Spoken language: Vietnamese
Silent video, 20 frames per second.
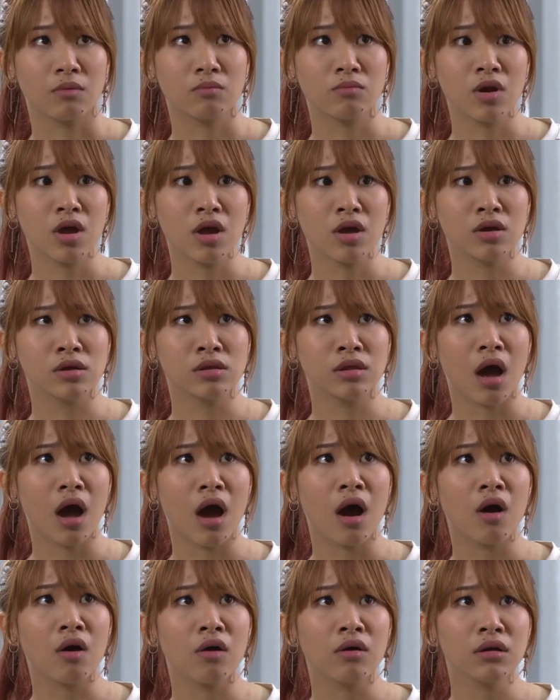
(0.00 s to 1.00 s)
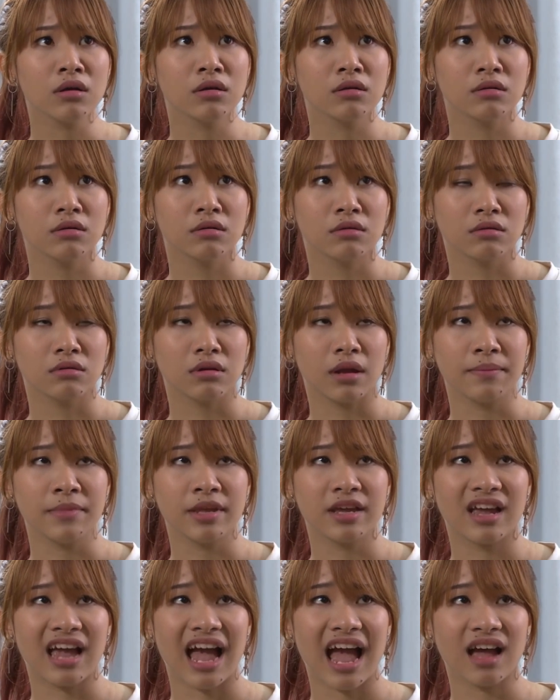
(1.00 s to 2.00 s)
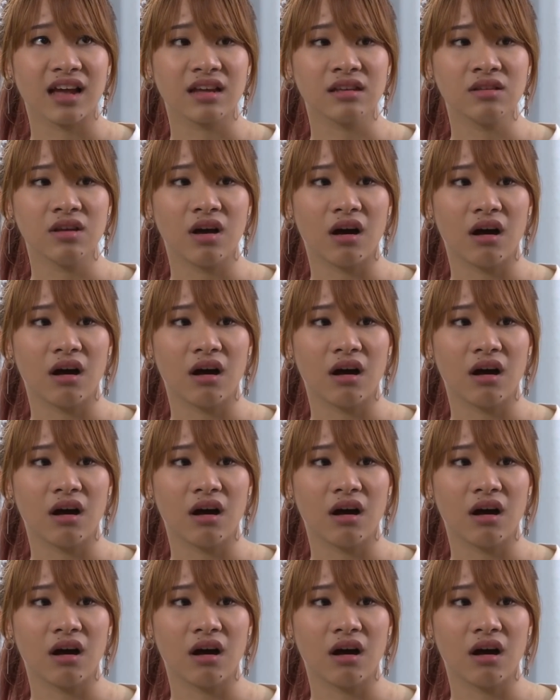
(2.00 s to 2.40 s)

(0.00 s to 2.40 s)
cũng đi thì thôi làm gì căng